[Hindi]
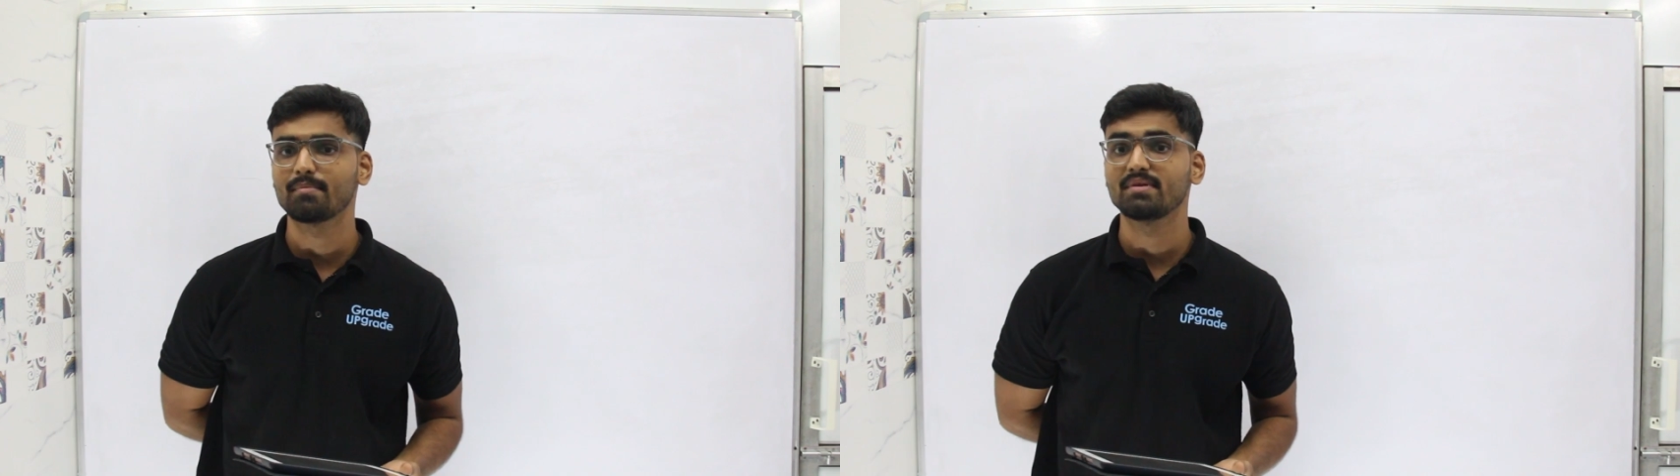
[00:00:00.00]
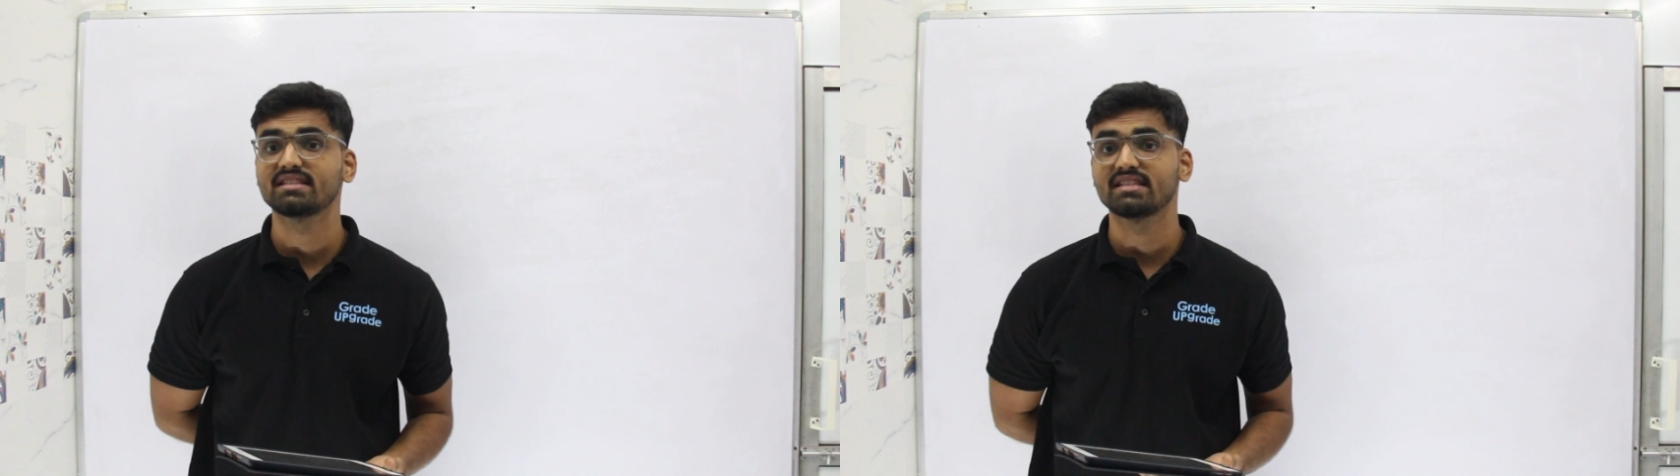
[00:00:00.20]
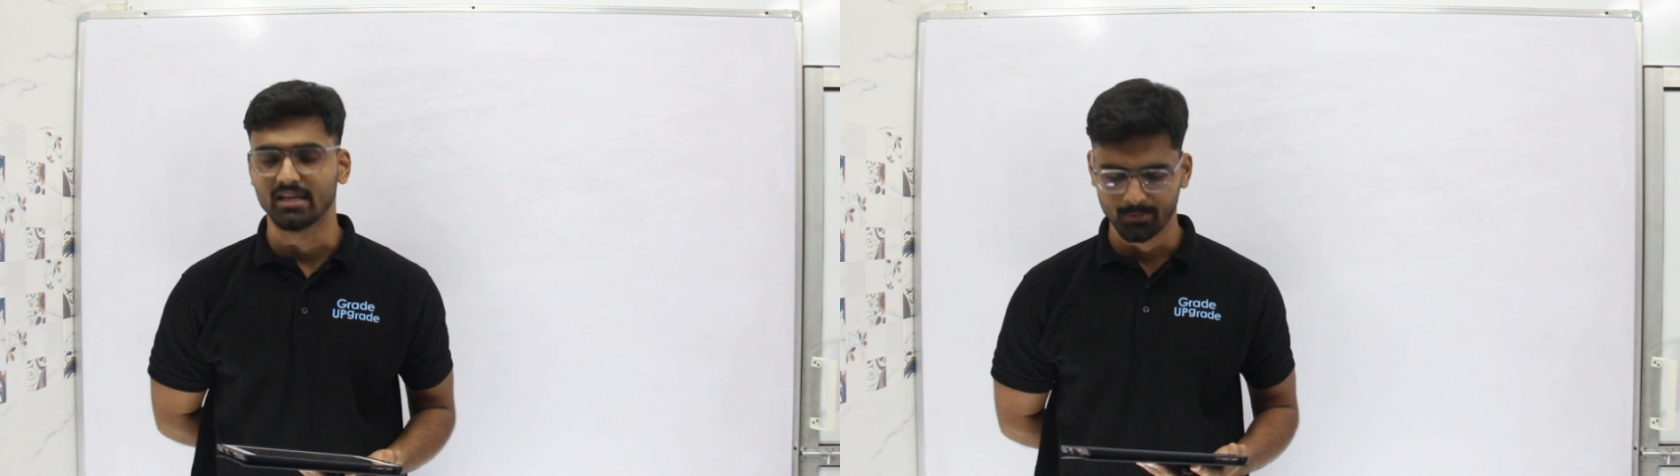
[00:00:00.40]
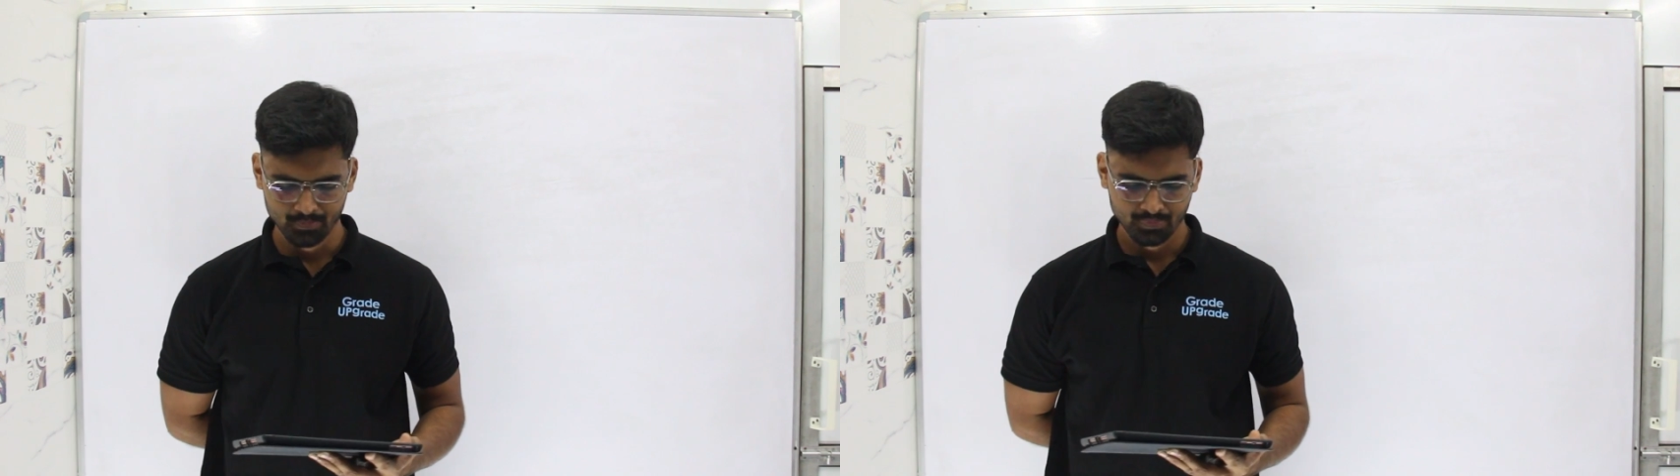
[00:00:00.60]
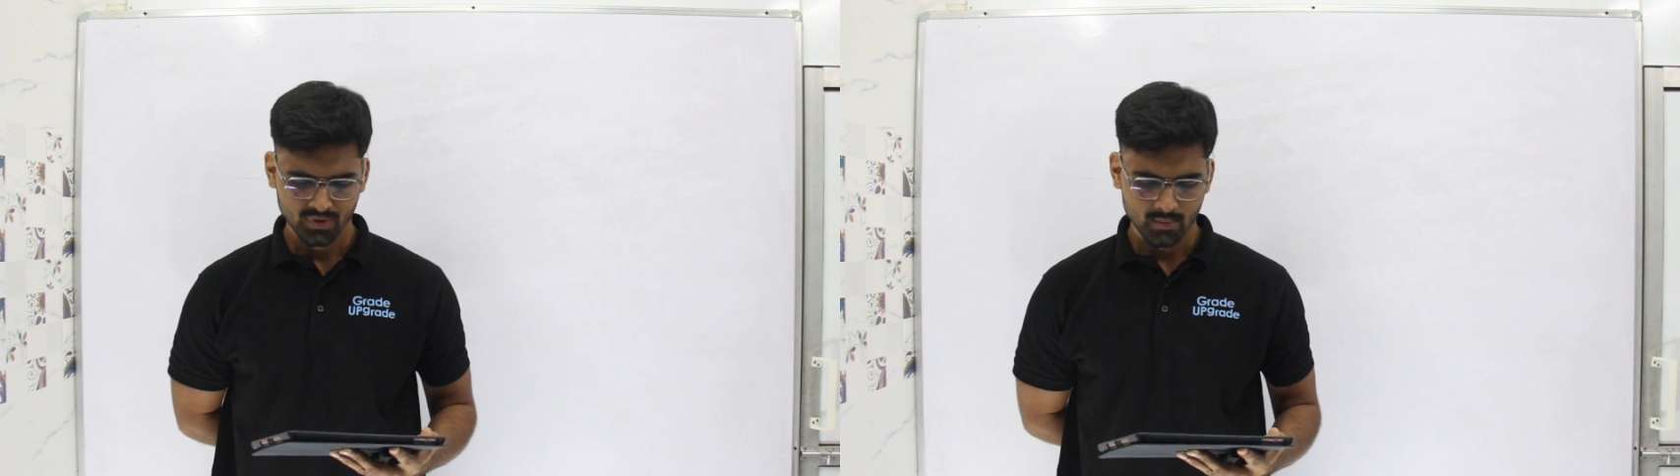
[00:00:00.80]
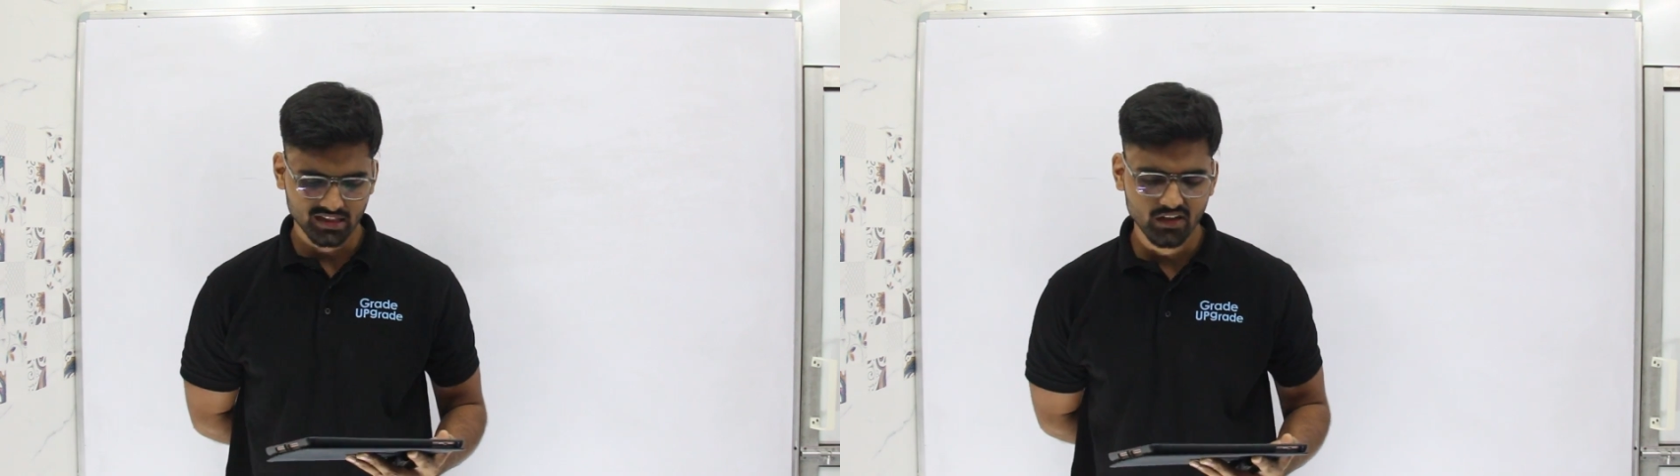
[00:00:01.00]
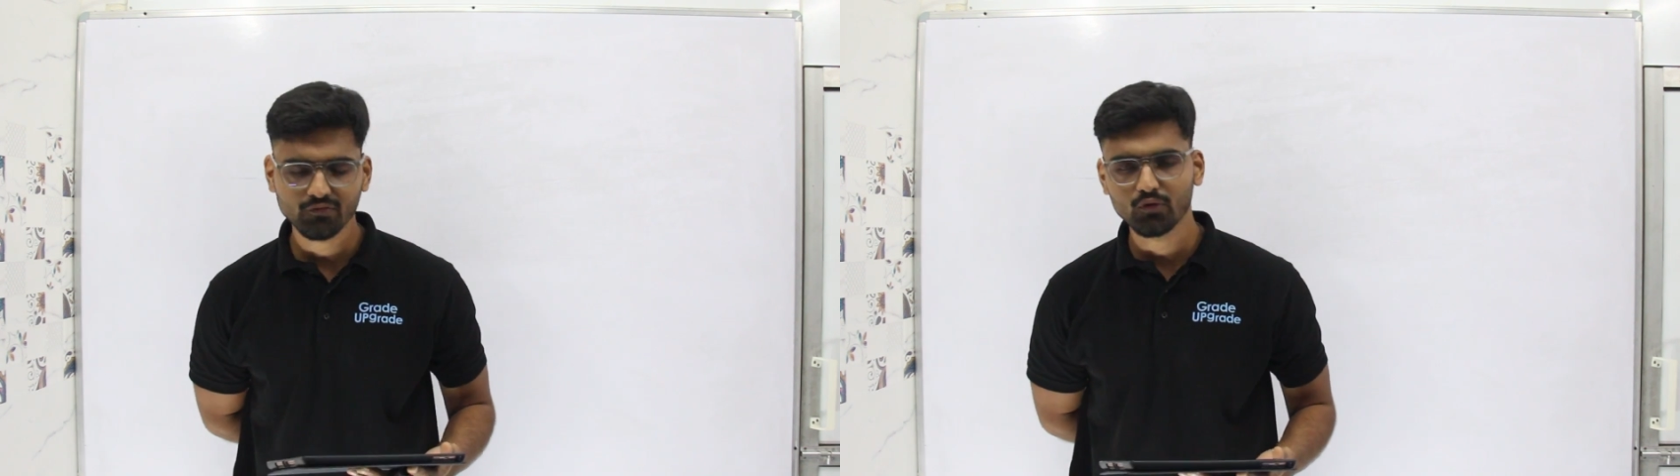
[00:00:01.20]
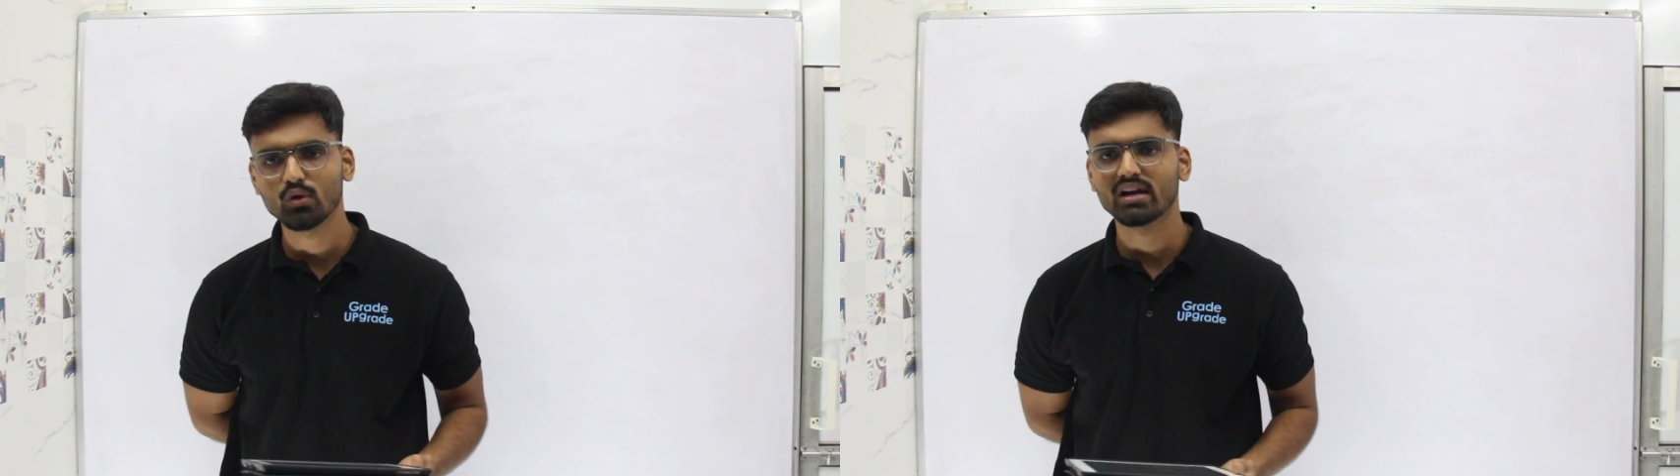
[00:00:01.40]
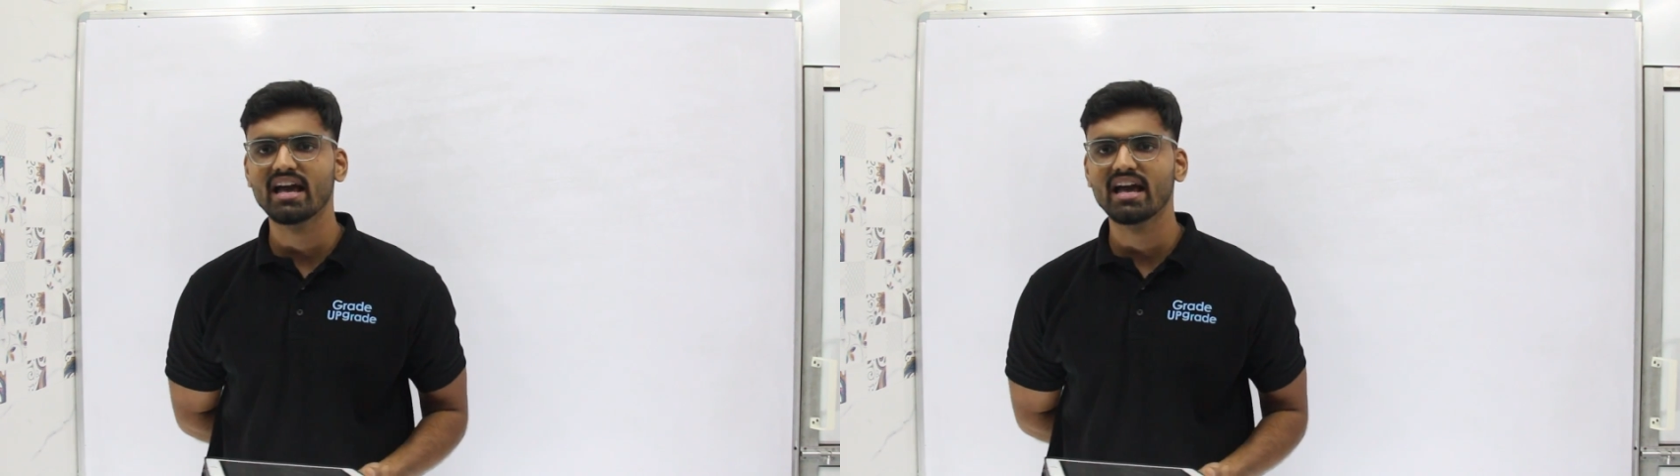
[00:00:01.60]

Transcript: एबीसी मतलब फोर